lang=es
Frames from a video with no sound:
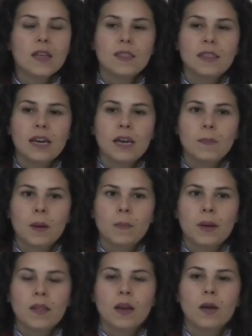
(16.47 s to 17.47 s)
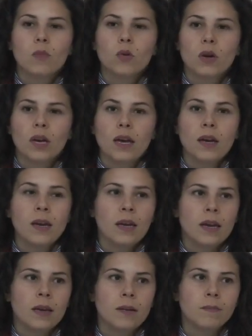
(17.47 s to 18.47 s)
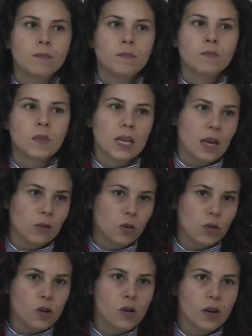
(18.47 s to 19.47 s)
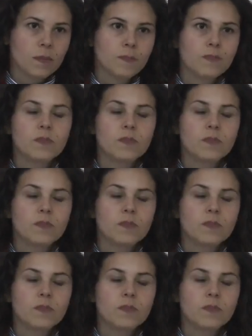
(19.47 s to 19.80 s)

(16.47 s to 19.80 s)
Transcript: del papel de la mujer en, la Cruz Roja.